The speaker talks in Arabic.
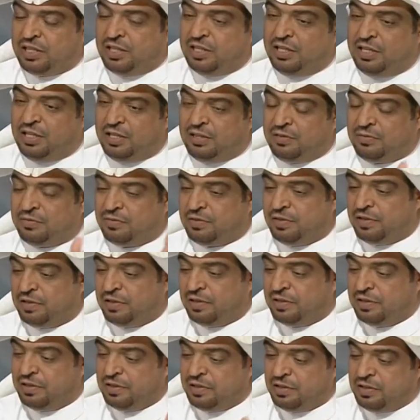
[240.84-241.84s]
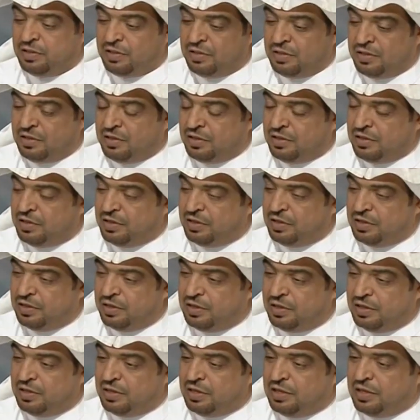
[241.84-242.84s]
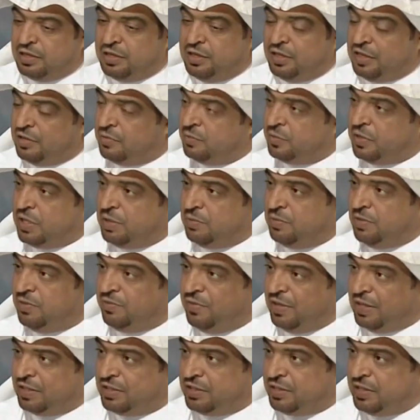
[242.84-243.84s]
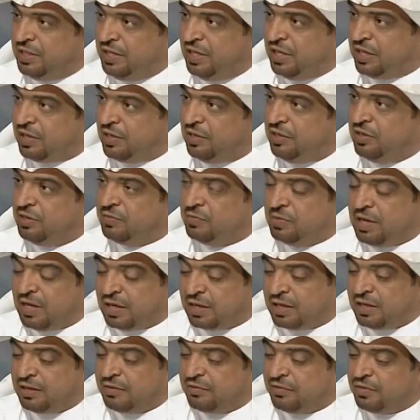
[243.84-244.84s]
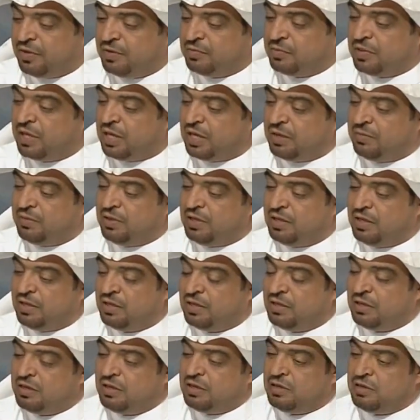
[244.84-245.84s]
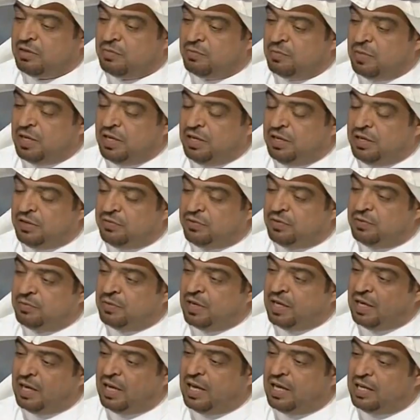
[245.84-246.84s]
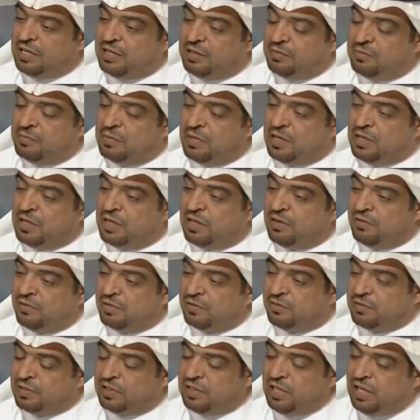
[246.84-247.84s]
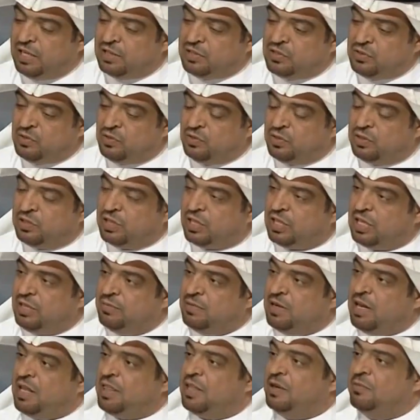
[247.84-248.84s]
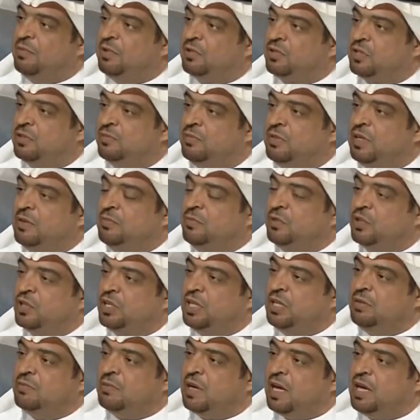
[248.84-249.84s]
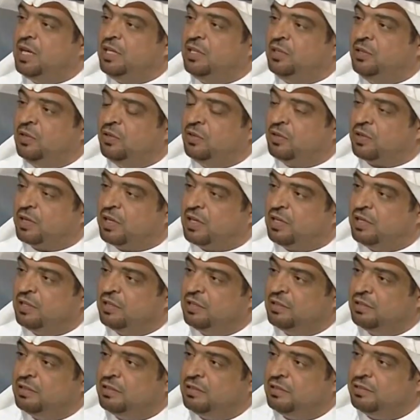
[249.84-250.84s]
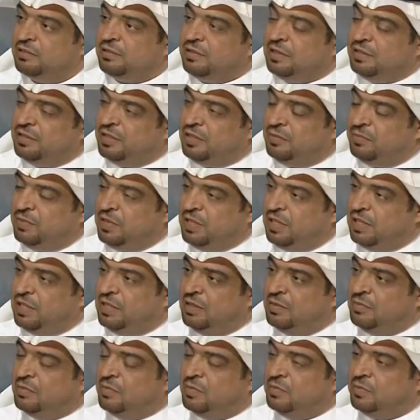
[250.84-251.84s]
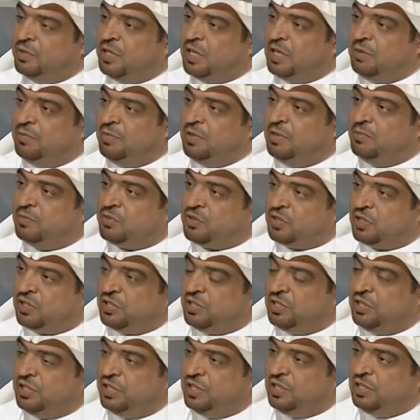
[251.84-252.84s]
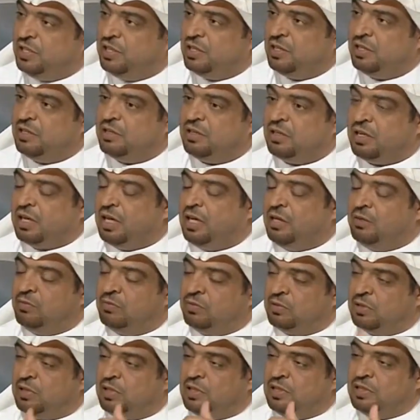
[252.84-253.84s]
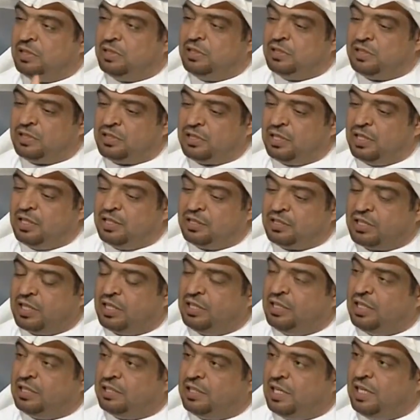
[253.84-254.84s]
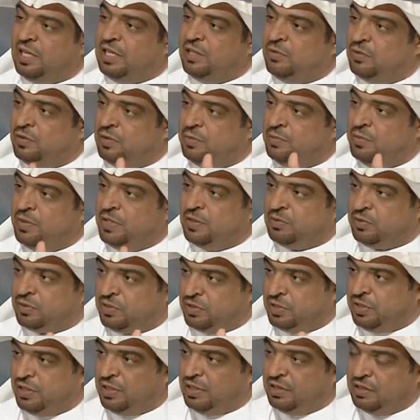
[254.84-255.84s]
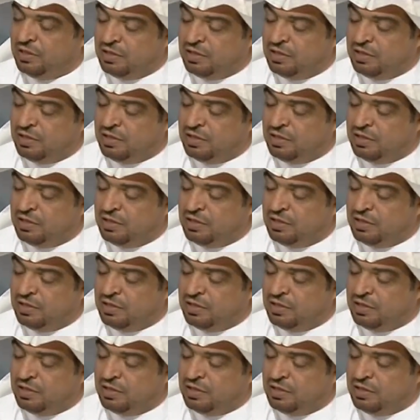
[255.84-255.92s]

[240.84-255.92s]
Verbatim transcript: نعرف آه، نعرف مدربين الفئات السنيه كلهم لكن في مدربين ما نعرفهم الان من الاتحاد السعودي تقريبا هذا الموسم لم يقيم اي دوره تدريبيه للمدربين المستجدين او آه، شهادات الاي والبي والسي